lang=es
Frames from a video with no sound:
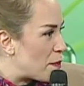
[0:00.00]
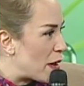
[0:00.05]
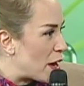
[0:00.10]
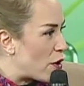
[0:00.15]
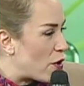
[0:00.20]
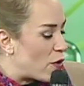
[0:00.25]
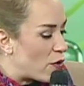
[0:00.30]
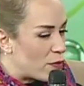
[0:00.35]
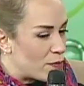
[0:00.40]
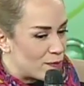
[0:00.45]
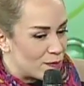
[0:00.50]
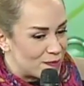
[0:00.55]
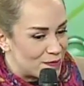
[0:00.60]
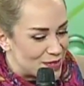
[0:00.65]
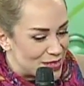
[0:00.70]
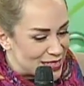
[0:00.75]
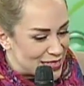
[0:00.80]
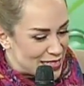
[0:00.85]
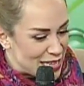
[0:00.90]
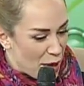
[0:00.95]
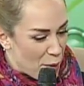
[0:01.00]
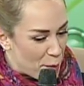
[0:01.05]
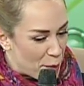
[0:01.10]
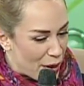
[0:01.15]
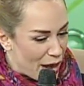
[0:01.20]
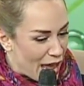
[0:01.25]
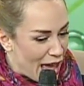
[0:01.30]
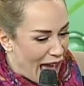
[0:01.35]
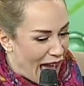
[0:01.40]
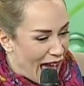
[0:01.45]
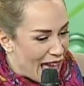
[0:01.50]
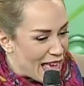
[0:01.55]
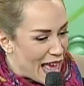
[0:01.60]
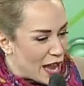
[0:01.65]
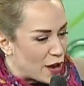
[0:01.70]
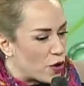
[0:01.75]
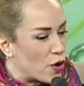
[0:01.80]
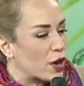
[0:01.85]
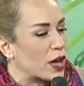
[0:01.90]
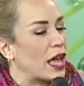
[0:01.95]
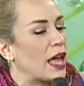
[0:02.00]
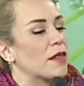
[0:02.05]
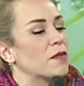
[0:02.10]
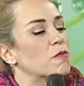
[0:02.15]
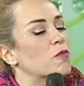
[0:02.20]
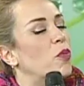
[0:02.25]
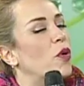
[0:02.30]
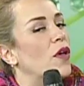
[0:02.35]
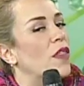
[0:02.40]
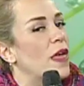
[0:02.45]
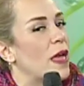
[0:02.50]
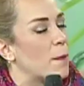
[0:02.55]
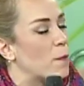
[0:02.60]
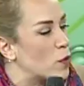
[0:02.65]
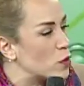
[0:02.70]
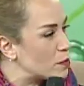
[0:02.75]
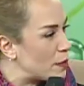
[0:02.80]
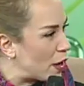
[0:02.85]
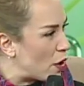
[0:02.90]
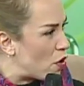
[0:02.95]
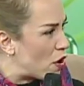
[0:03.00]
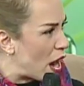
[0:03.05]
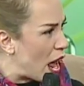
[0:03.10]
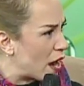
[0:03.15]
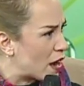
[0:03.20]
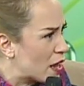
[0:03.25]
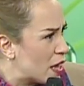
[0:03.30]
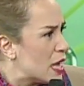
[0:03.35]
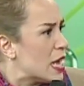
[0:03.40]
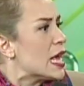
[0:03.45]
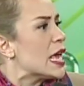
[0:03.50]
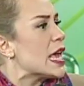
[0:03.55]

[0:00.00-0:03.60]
pero siempre hay algo que podemos mejorar